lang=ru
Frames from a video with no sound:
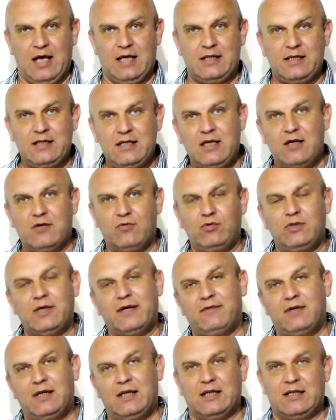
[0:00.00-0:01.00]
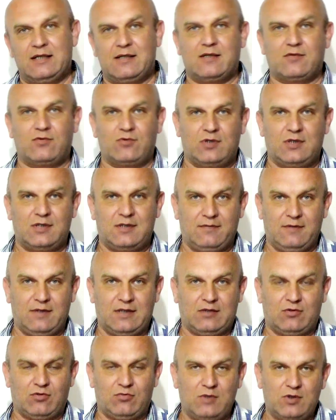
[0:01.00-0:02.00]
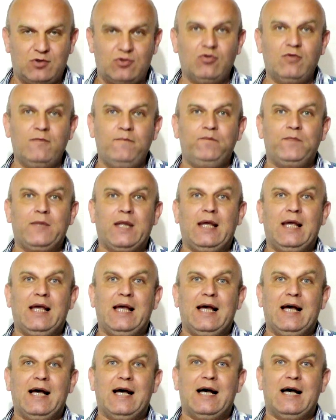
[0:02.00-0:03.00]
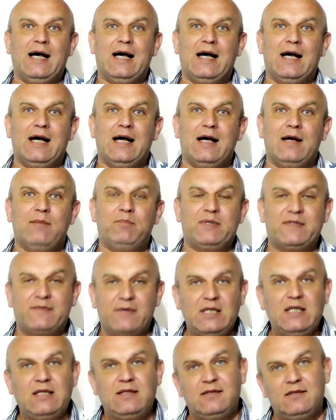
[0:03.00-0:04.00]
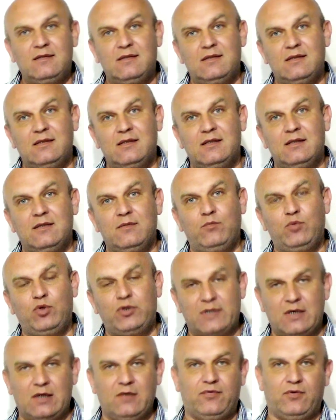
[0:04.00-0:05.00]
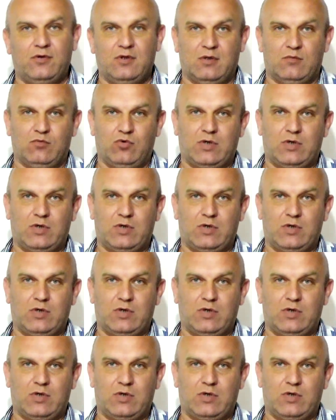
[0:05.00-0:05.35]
не удавалось осуществить эту мечту, а, позвонить по телефонам,